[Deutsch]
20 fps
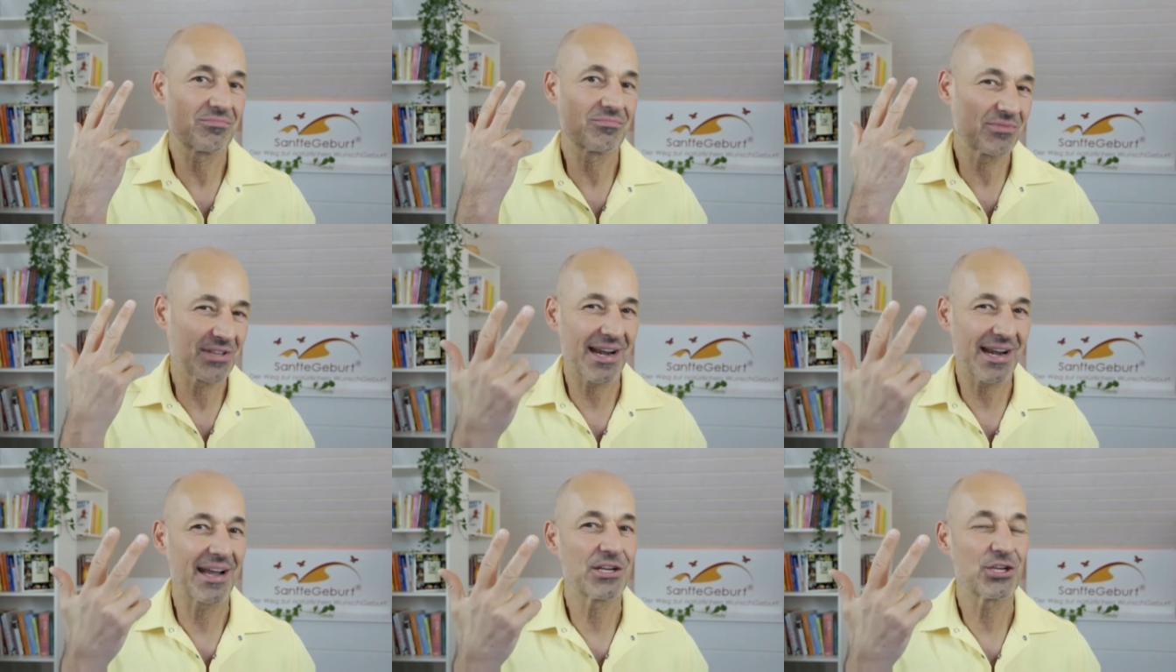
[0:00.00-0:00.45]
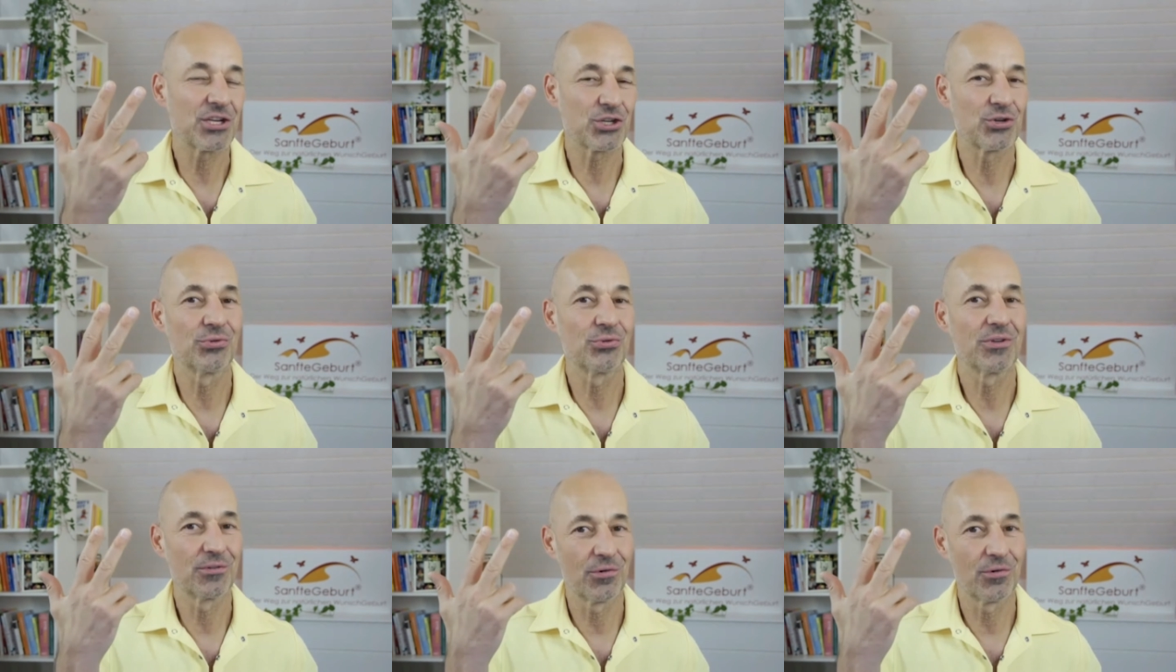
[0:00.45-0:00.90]
drei
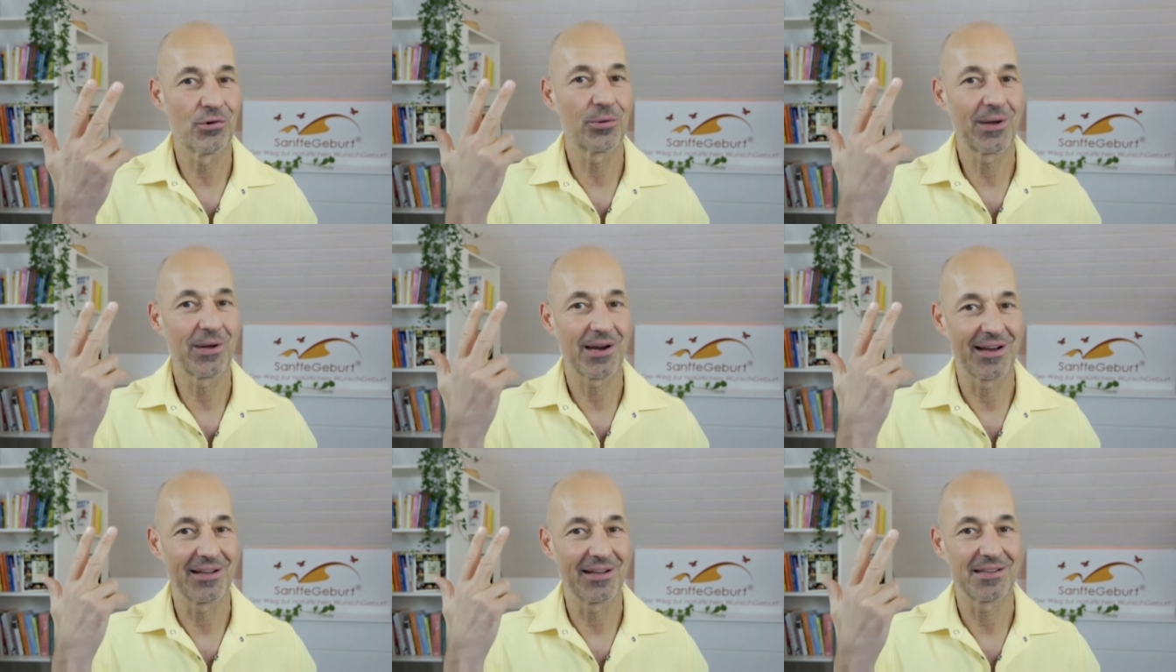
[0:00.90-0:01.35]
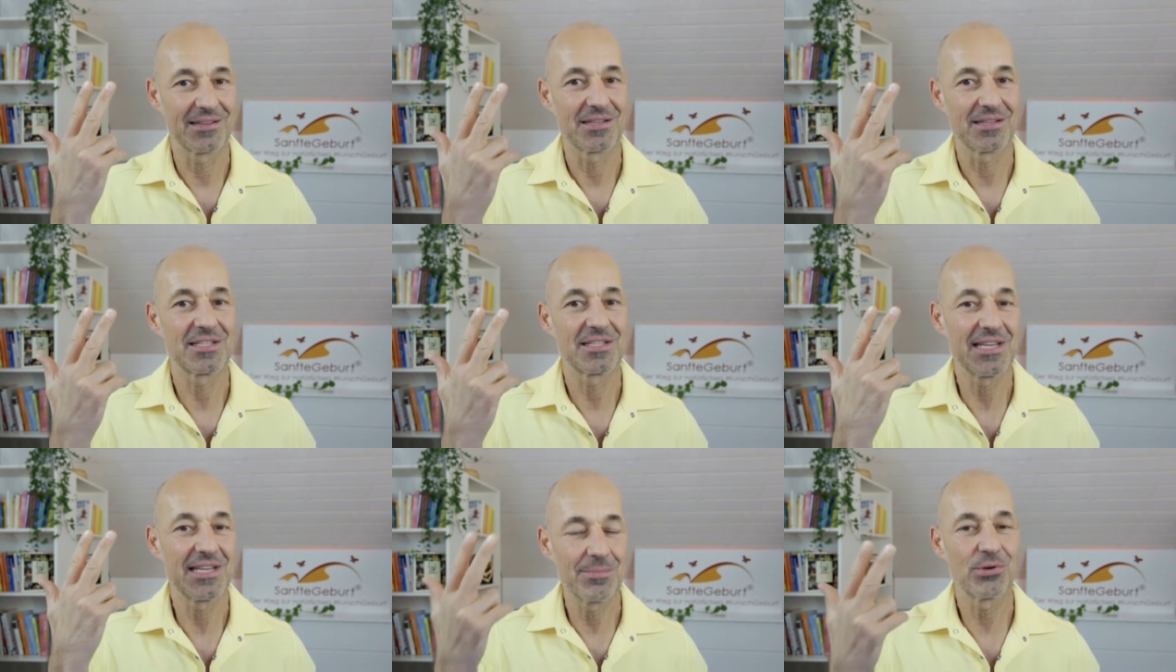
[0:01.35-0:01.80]
Stunden vorbereitet.
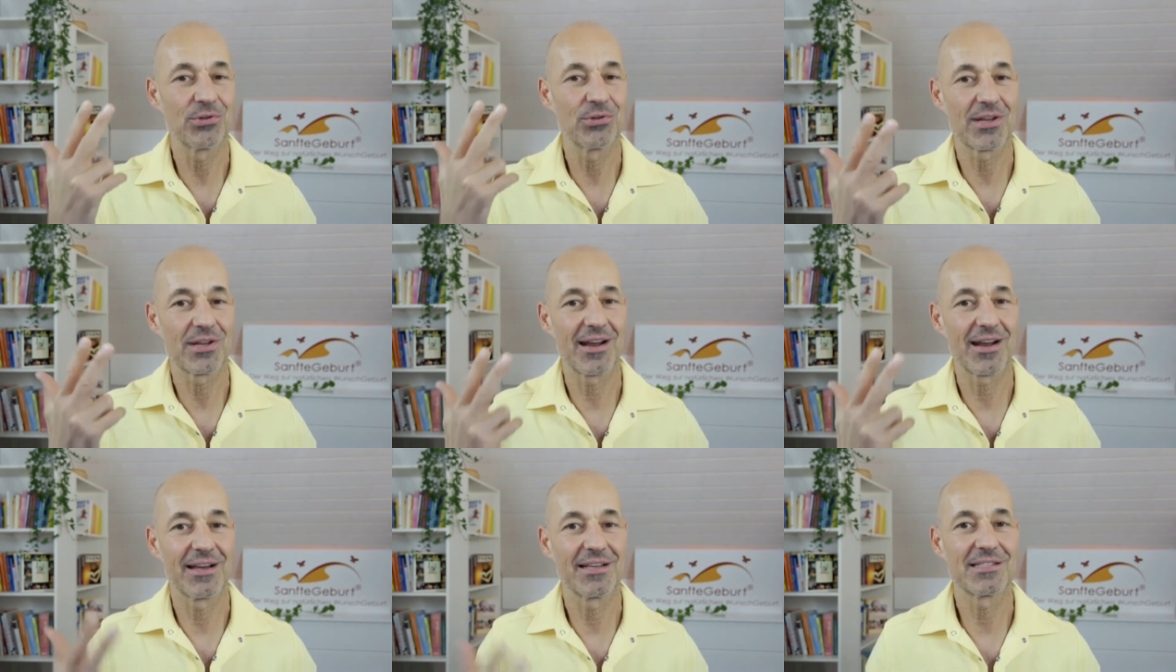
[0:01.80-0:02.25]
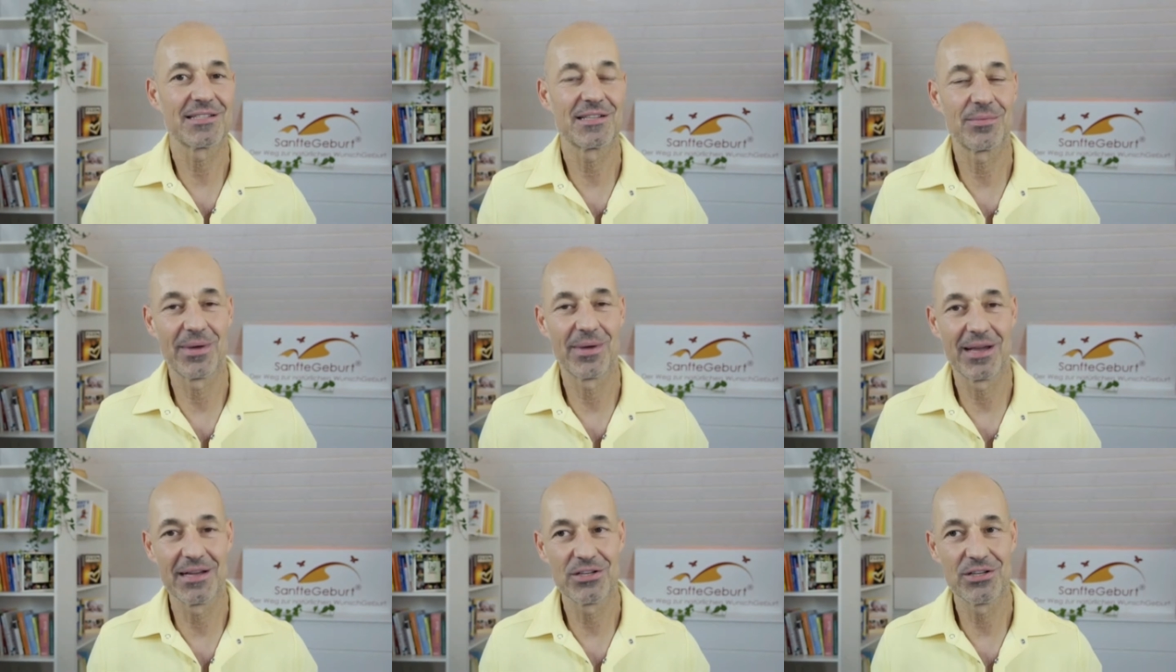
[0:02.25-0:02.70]

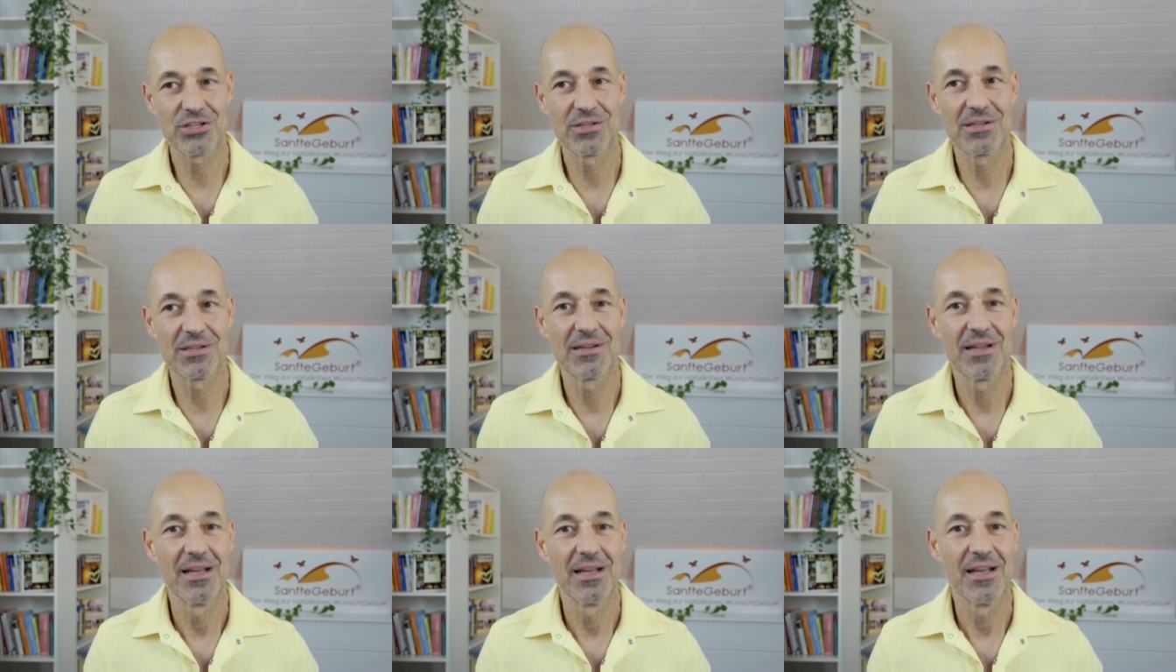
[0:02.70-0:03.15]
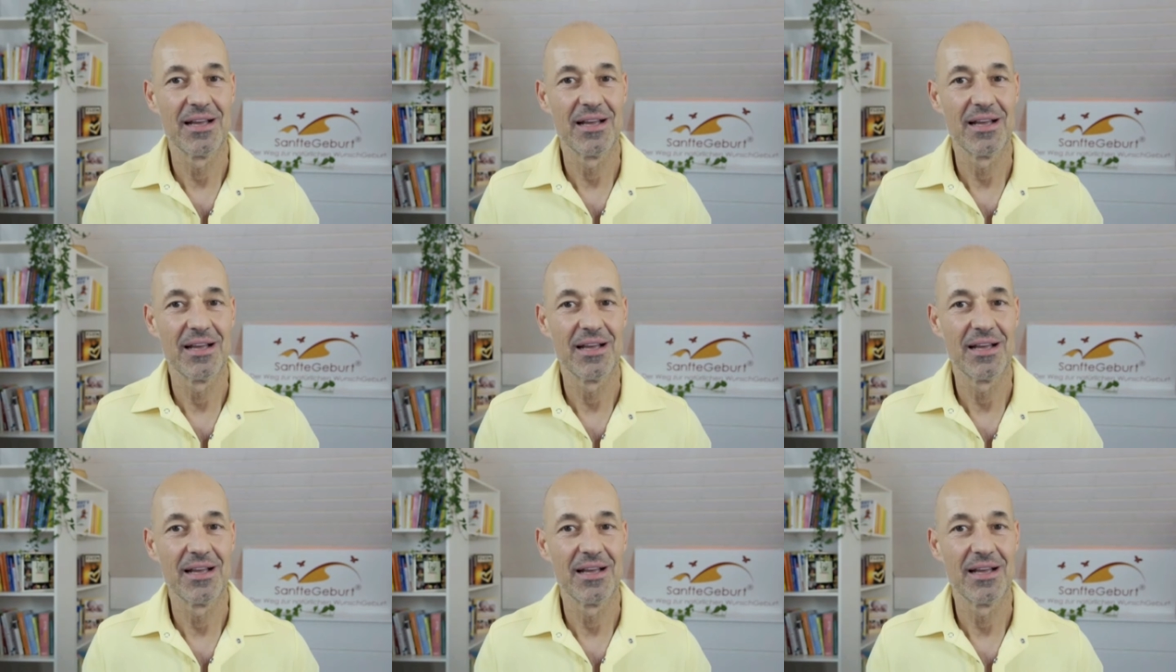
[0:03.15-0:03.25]
37 Menschen.